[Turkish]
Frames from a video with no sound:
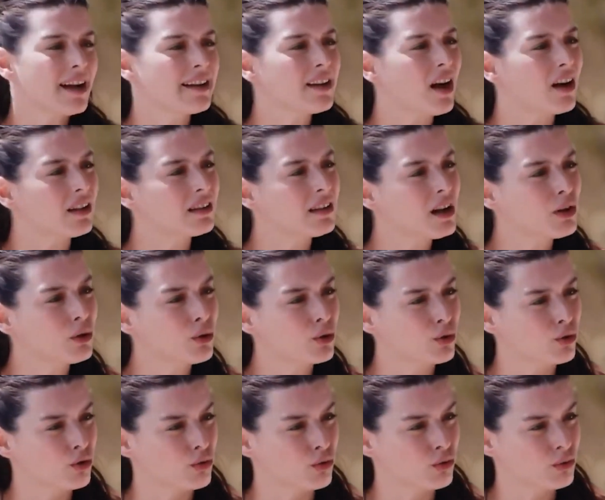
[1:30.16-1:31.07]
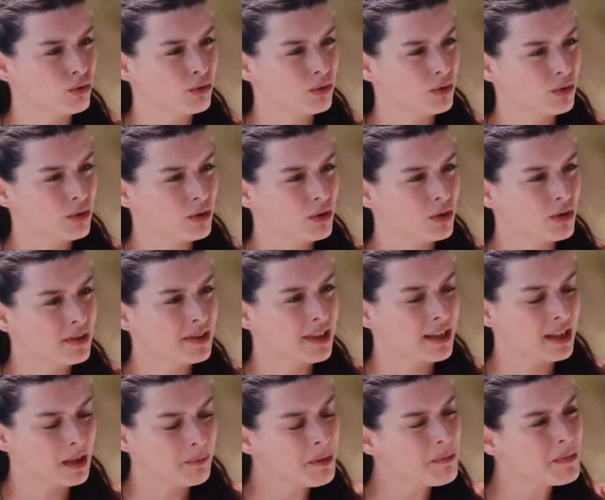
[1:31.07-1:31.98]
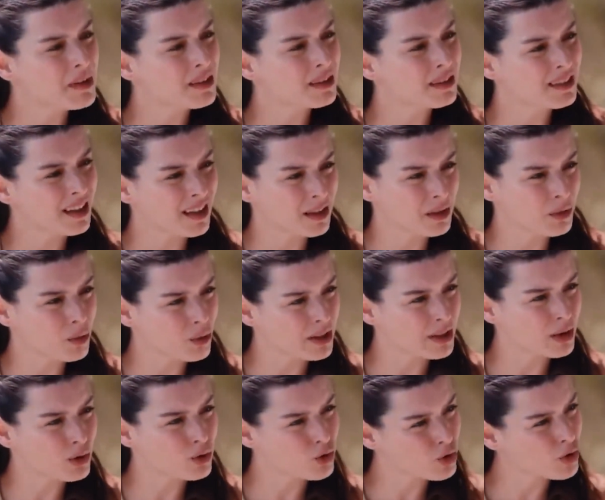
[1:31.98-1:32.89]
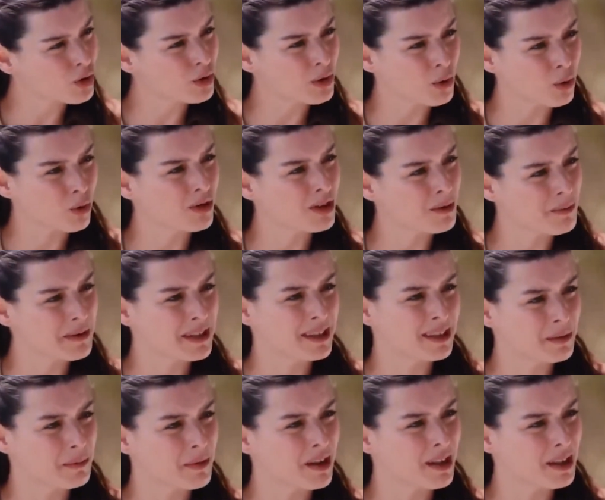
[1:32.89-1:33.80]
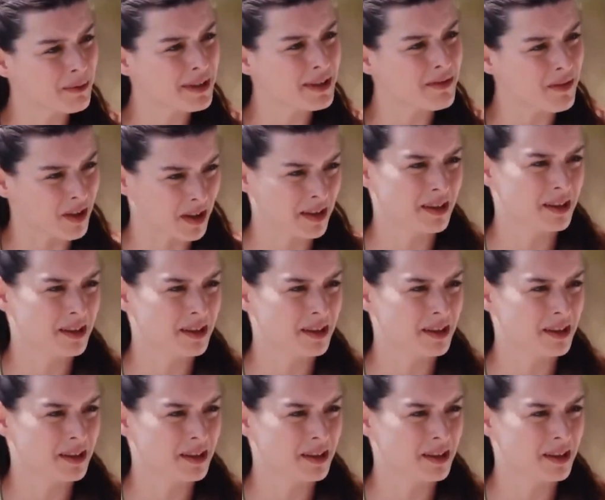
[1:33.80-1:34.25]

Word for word: Yani Allah korusun Zeynep ama yani öyle küçük de olsa bir ihtimalimiz